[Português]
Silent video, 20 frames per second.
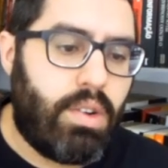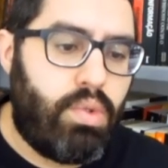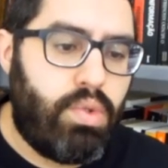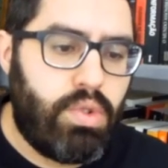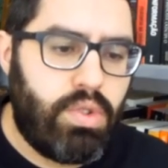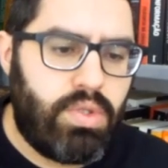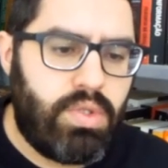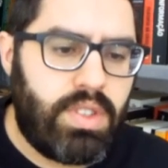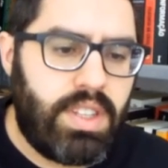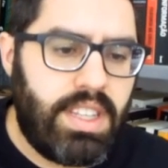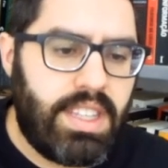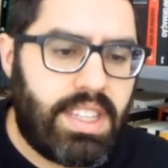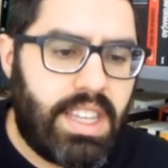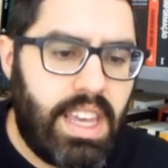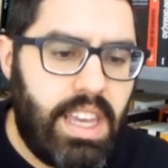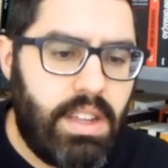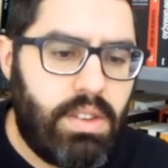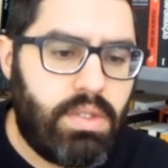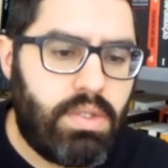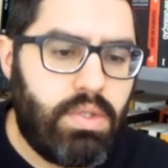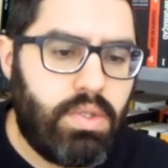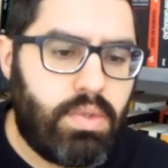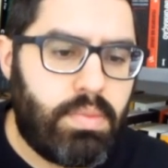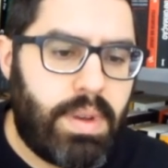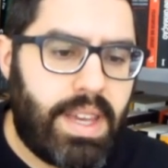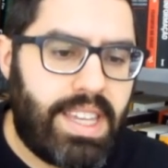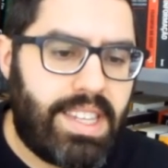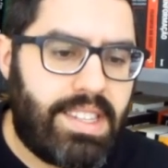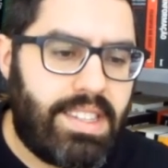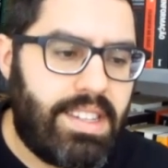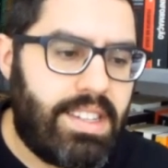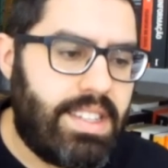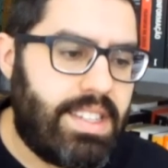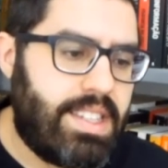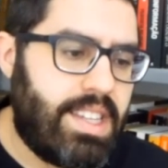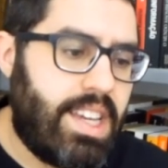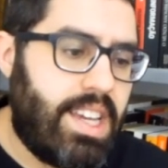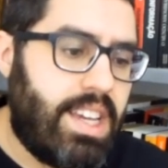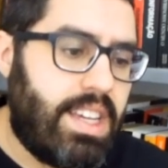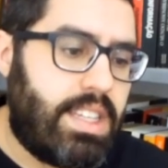cursos inteiros dos
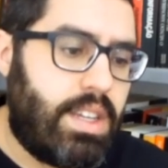mestres.